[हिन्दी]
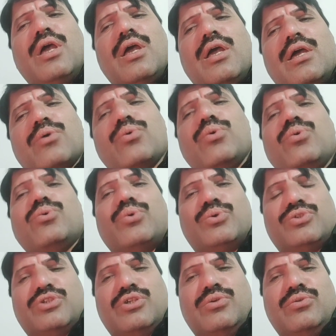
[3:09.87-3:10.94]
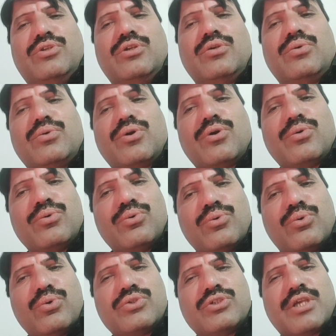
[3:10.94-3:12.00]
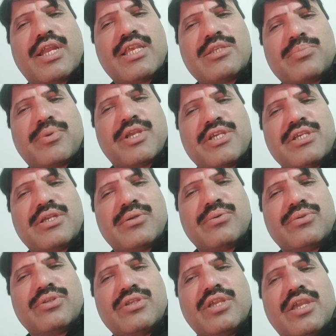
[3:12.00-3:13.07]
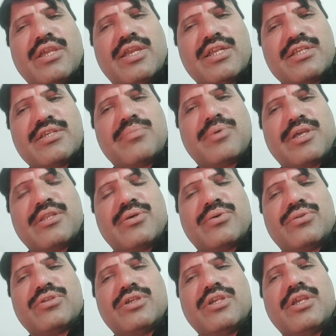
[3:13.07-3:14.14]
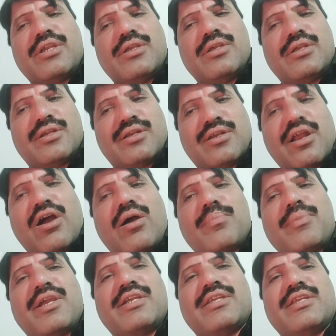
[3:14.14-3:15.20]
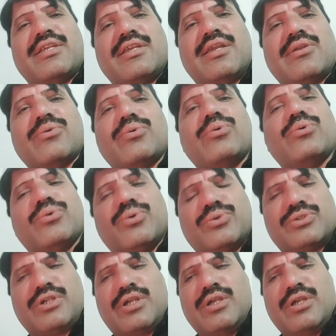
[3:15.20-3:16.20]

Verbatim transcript: ग्लूकोज की होती है क्योंकि ग्लूकोज से रेस्परेशन होती है एनर्जी पैदा होती है यानी रॉ मटेरियल ग्लूकोज है